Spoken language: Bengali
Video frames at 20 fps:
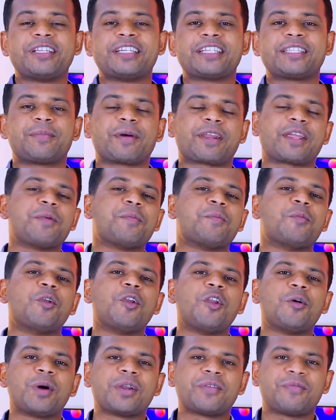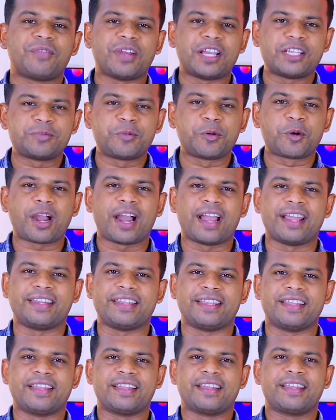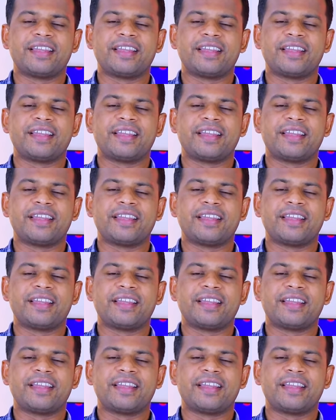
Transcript: হয়ে যেতে পারে মূল্যবান ফেসবুক আইডি